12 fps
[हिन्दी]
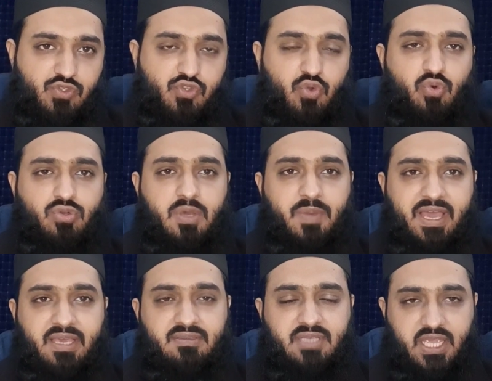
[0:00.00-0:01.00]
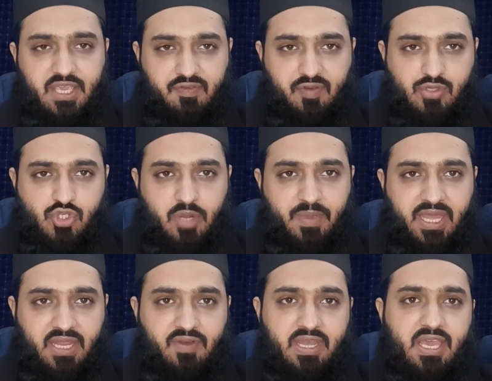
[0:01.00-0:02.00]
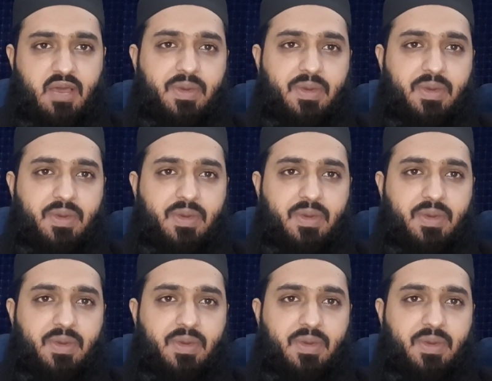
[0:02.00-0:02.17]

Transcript: ज़रूर दबाएं ताकि फ्यूचर में आने वाली